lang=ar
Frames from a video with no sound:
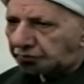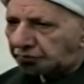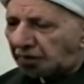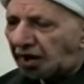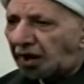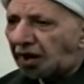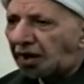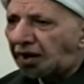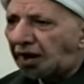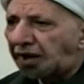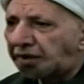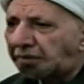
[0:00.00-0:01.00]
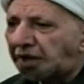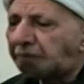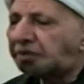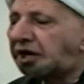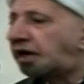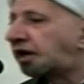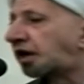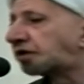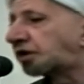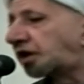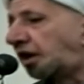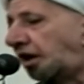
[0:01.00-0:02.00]
ما يعني ما يمكن أن
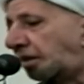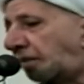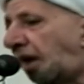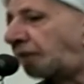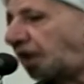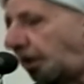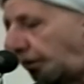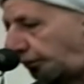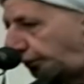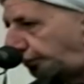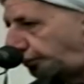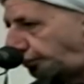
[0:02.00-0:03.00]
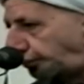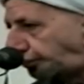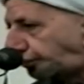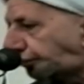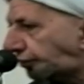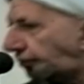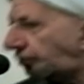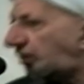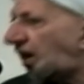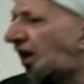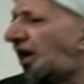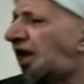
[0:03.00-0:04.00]
يغطي للمحمل
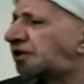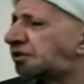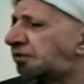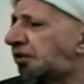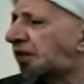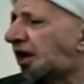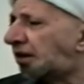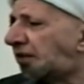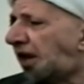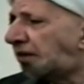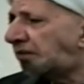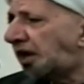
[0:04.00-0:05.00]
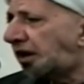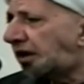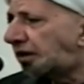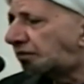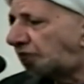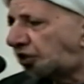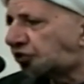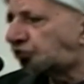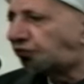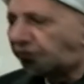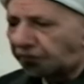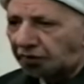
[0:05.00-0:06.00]
لازم يبقى المحمل
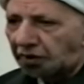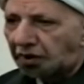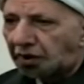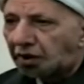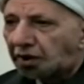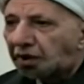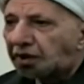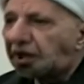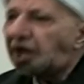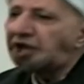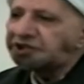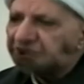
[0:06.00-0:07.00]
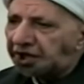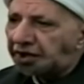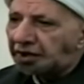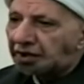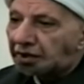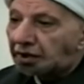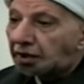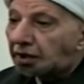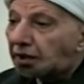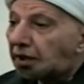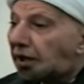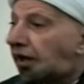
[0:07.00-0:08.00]
مكشوف قال له زين
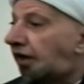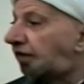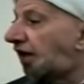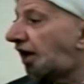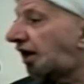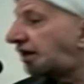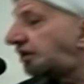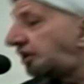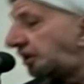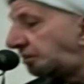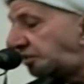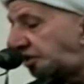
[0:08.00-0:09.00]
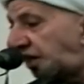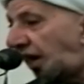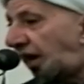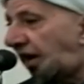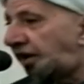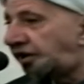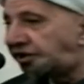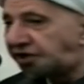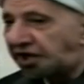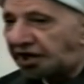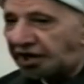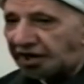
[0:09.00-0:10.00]
إذا أراد يمشي على
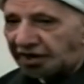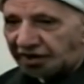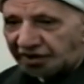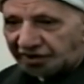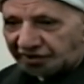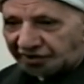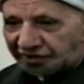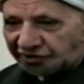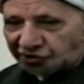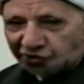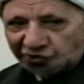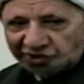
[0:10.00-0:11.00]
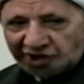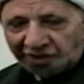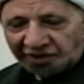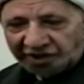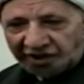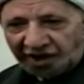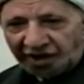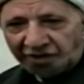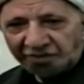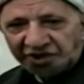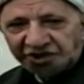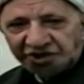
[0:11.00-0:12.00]
رجليه يجوز له أثناء
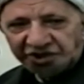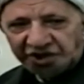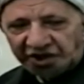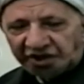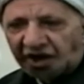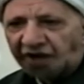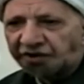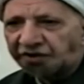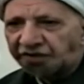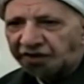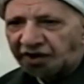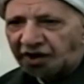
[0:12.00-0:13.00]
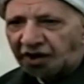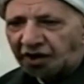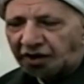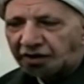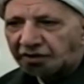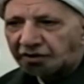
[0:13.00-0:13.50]
المشي يصير تحت الظل